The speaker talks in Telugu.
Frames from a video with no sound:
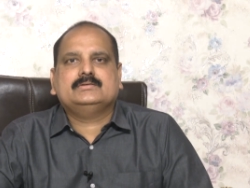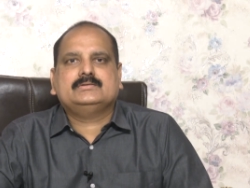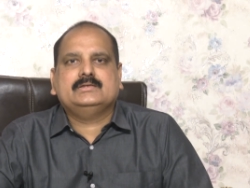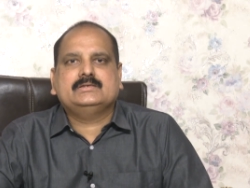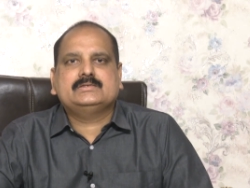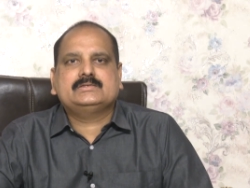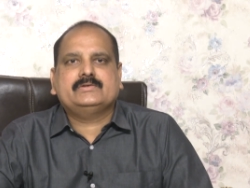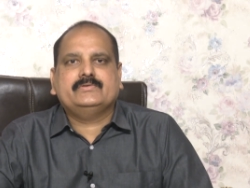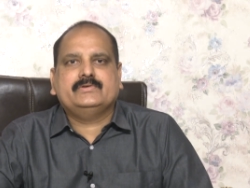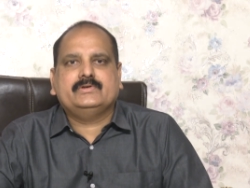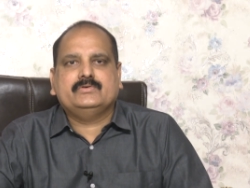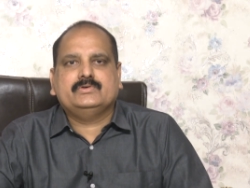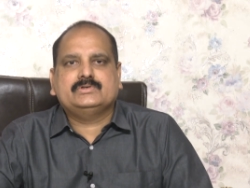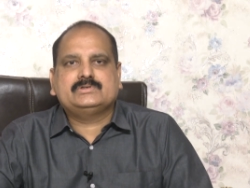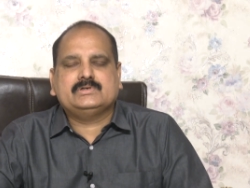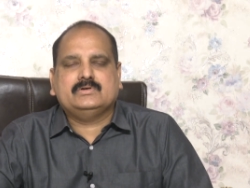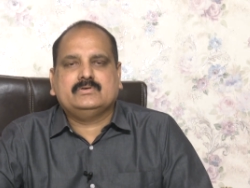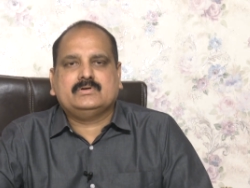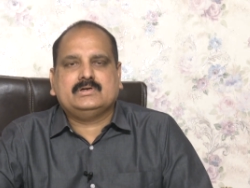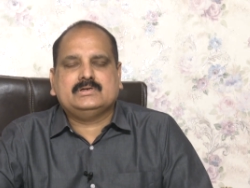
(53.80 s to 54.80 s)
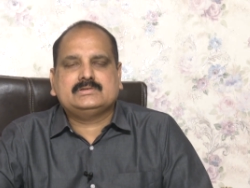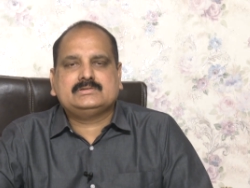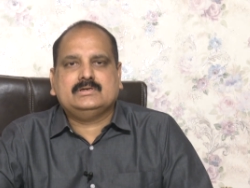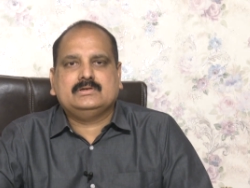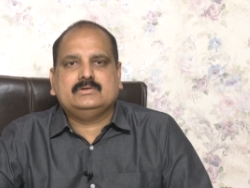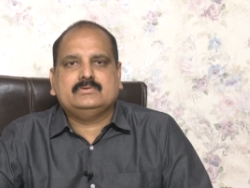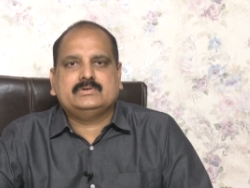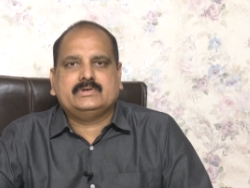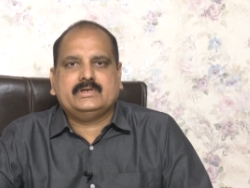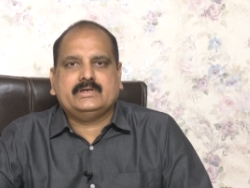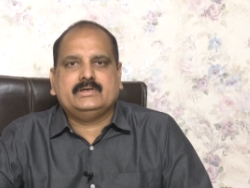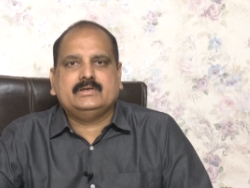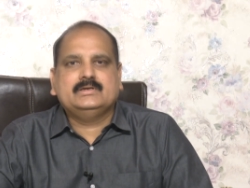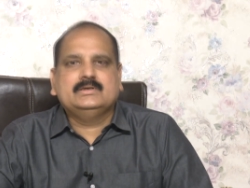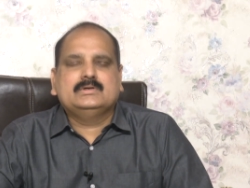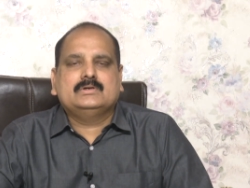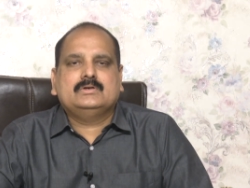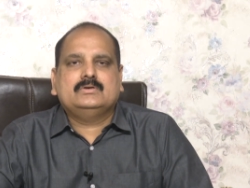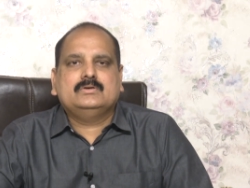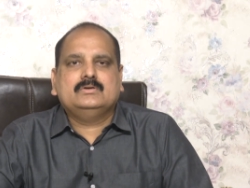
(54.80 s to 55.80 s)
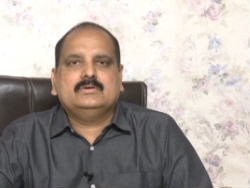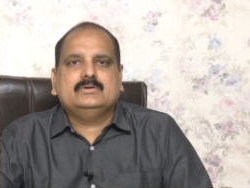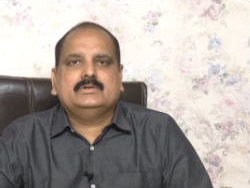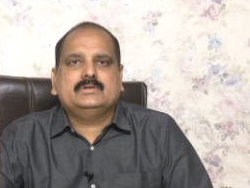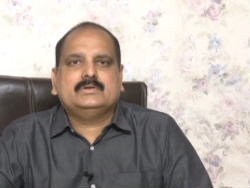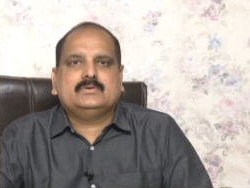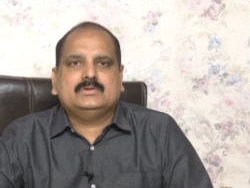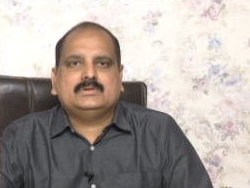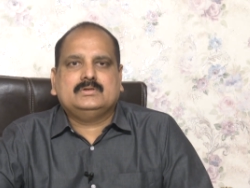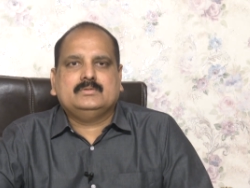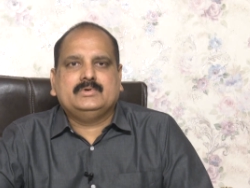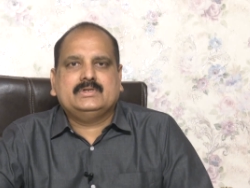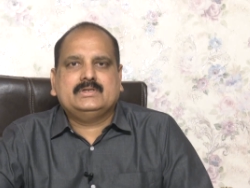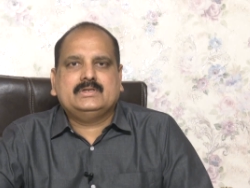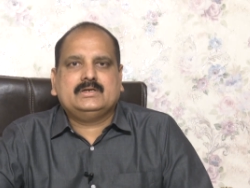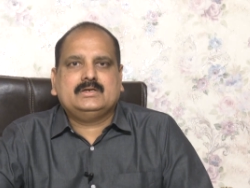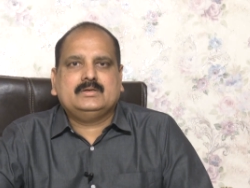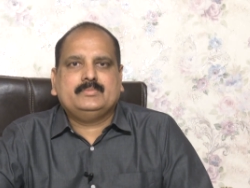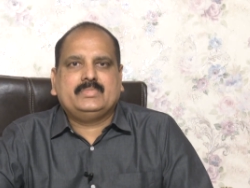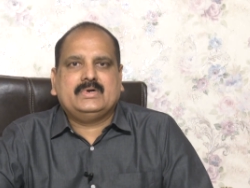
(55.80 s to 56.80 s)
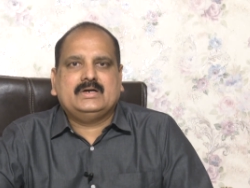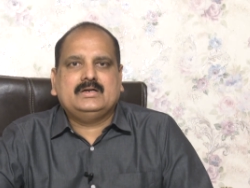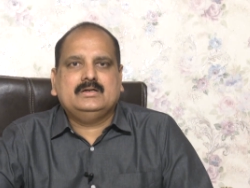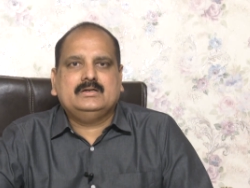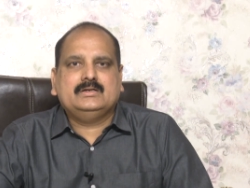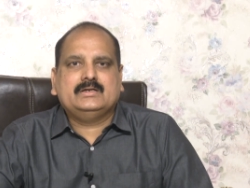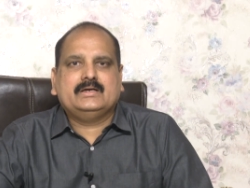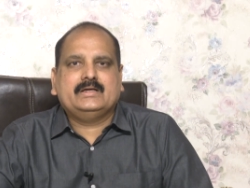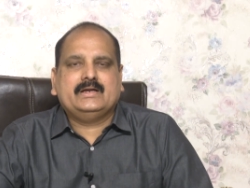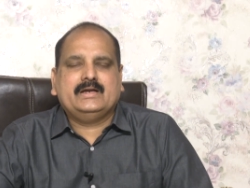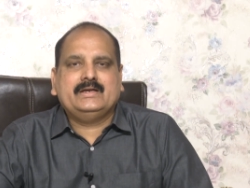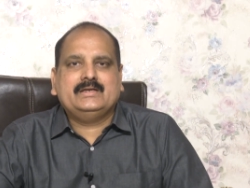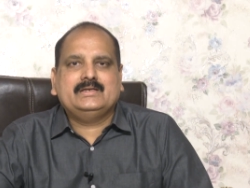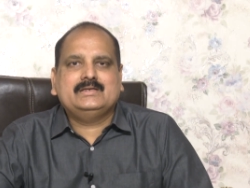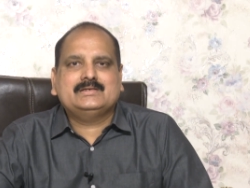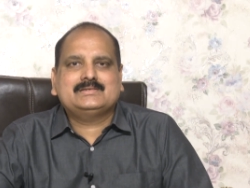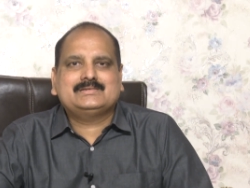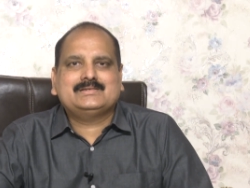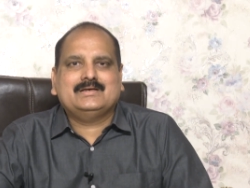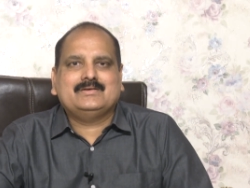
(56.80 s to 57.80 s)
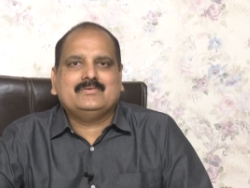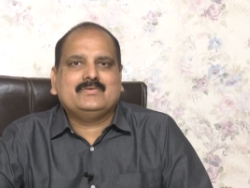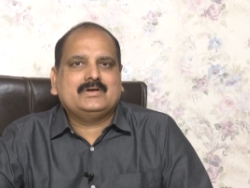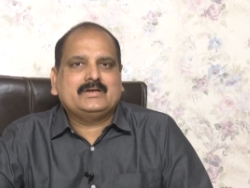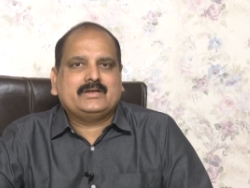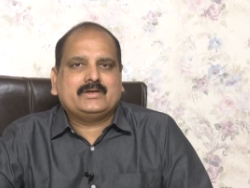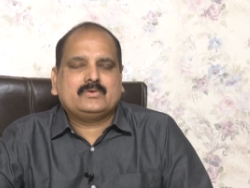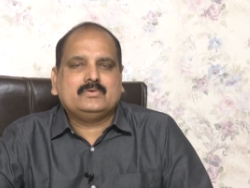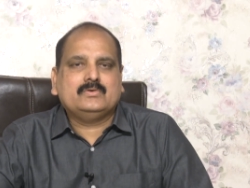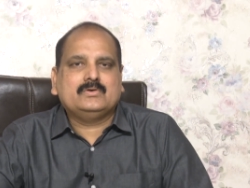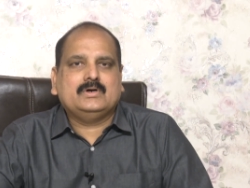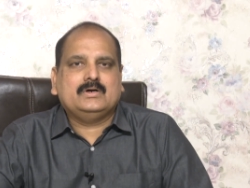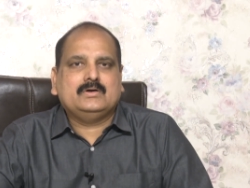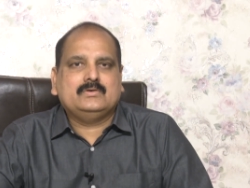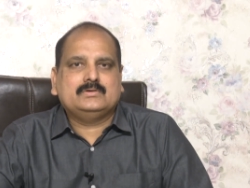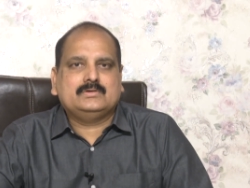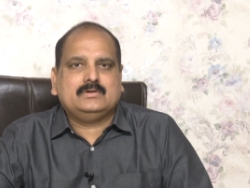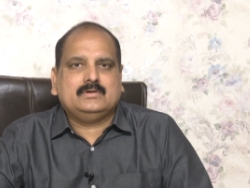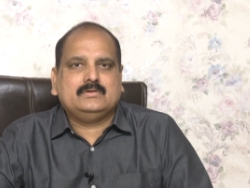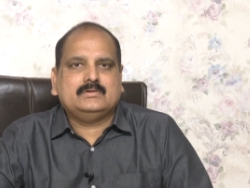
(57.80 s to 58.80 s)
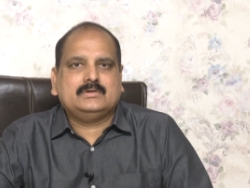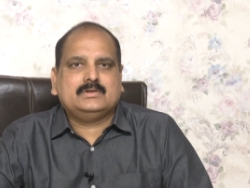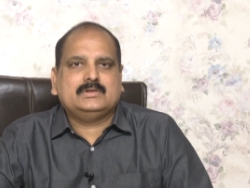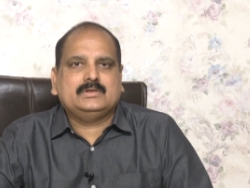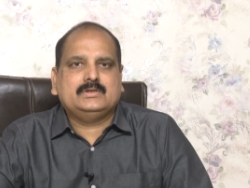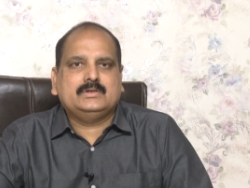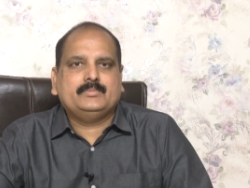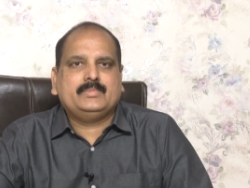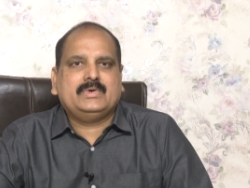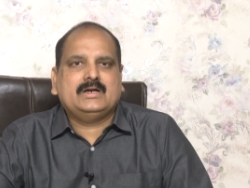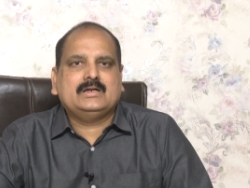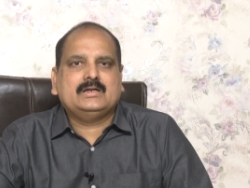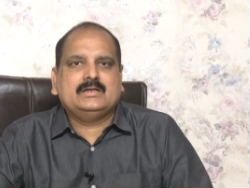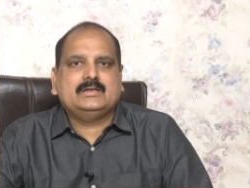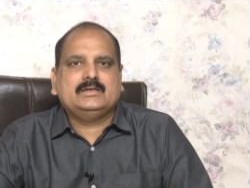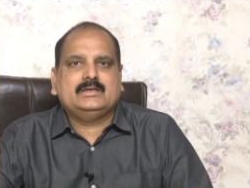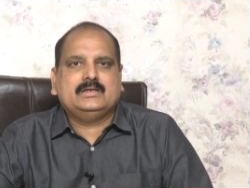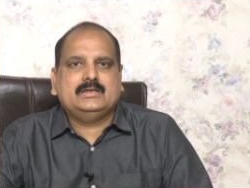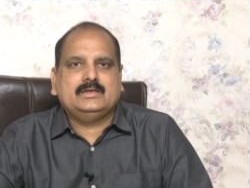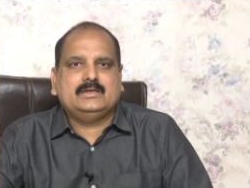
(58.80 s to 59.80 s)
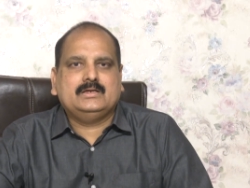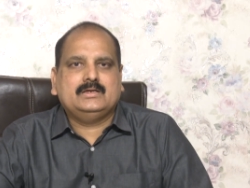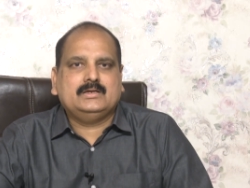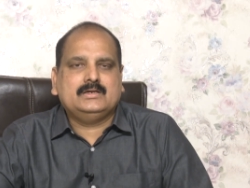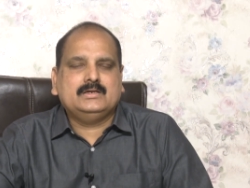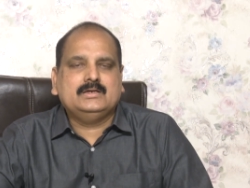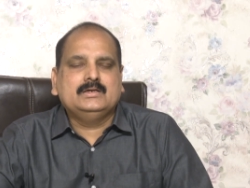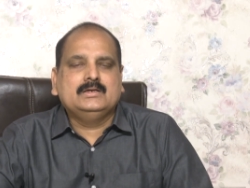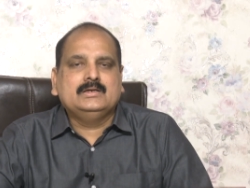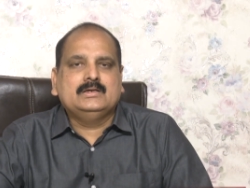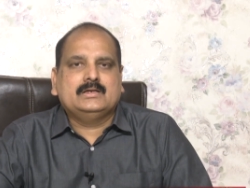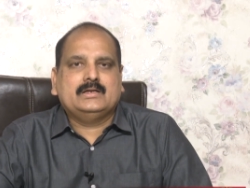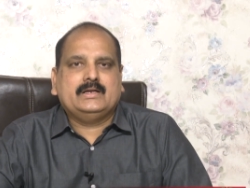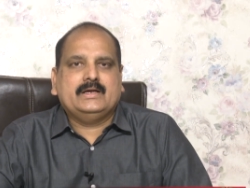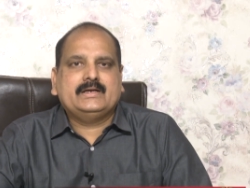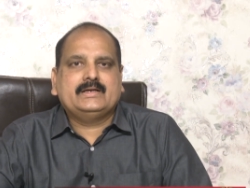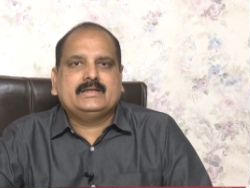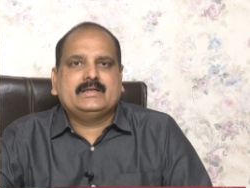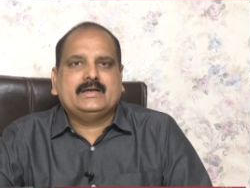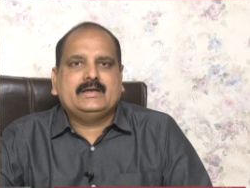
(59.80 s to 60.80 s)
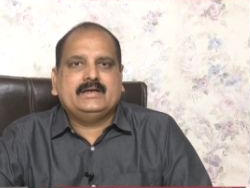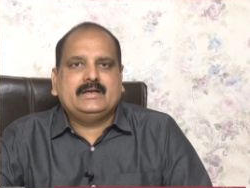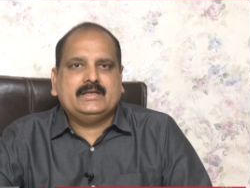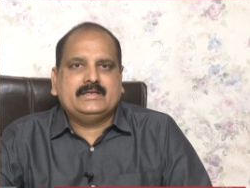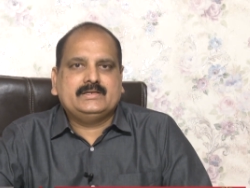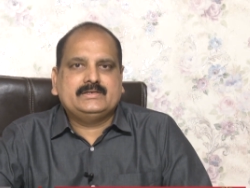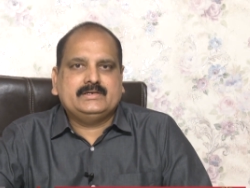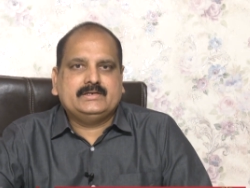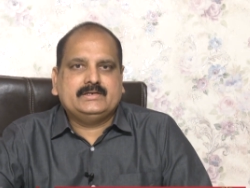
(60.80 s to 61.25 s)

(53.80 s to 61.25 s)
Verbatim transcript: సెన్సిటివిటీ వచ్చే అవకాశాలు ఉంటాయి రెండోది కొంతమందికి పళ్ళను గ్రైండ్ చేసే అలవాటు ఎక్కువగా ఉంటూ ఉంటుంది పళ్ళని నైట్ గ్రైండింగ్